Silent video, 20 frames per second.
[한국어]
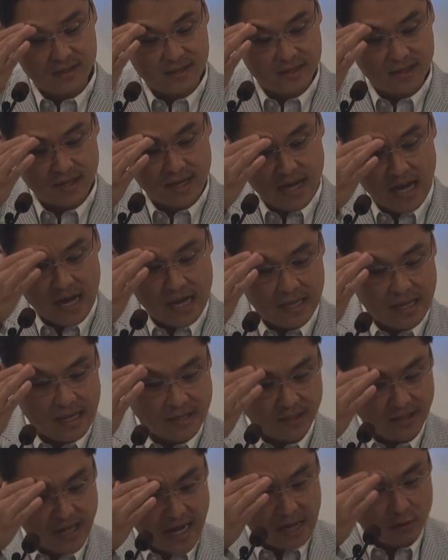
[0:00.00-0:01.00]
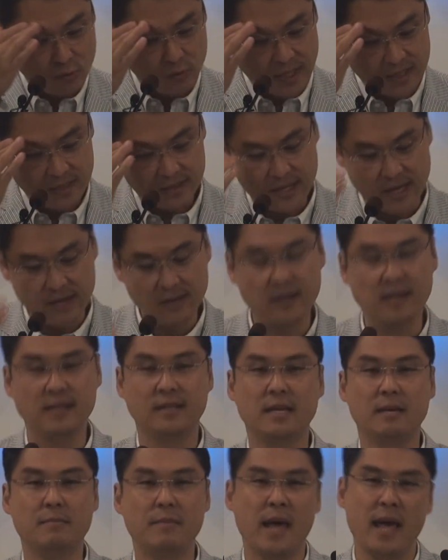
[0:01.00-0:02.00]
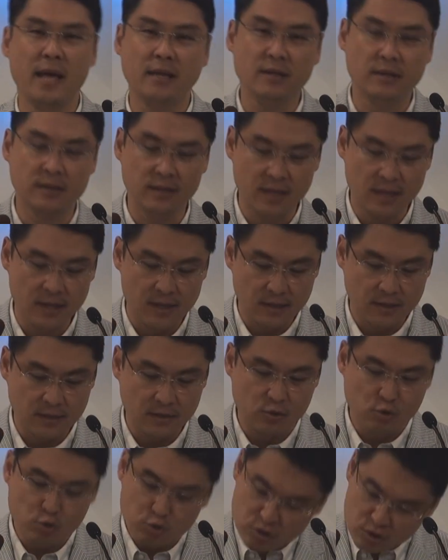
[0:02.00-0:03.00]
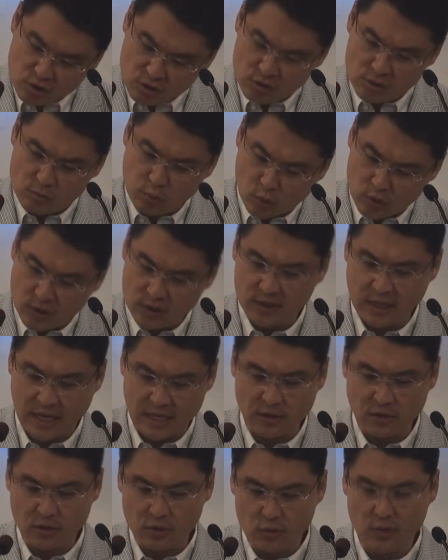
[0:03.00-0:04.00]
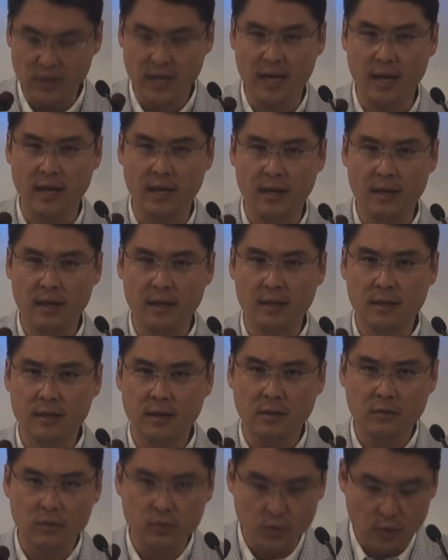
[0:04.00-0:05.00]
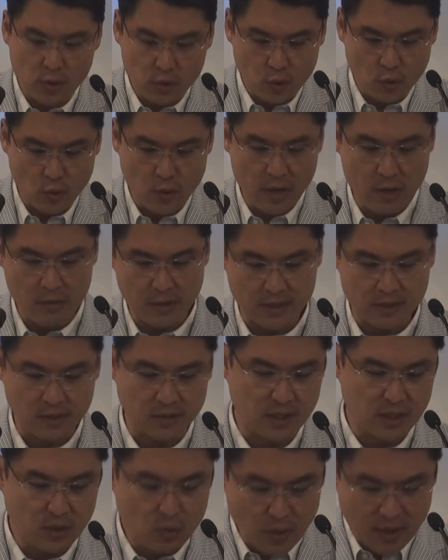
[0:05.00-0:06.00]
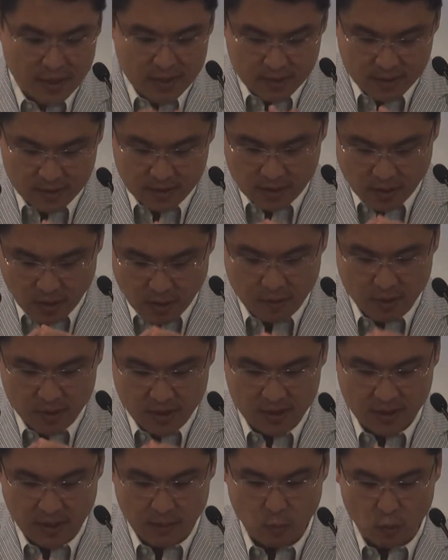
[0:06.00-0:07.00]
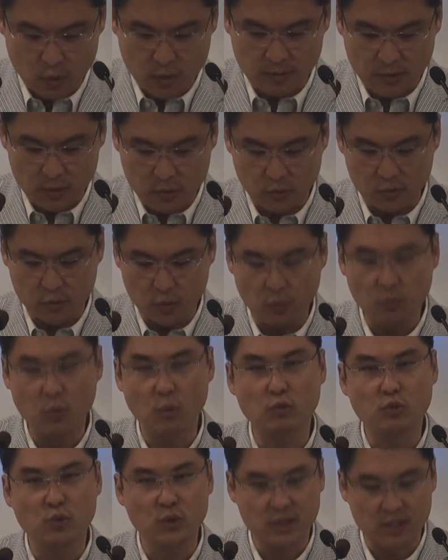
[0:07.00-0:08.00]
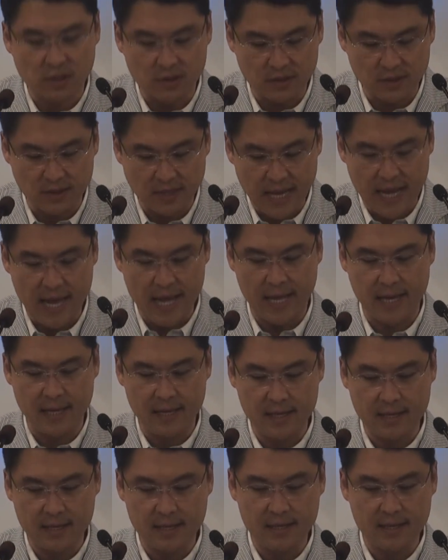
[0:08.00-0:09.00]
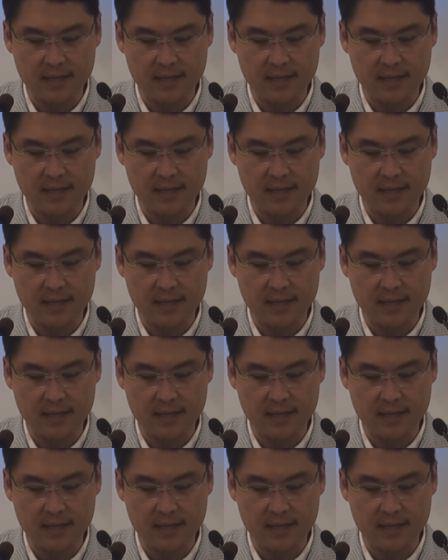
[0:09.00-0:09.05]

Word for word: 제가 예전에 한국에서 사역할 때 매년 그 수능을 보는 자녀를 위해 하루 종일 교회에 와서 기도하는 그 어머니들의 모습을 종종 볼 수 있었는데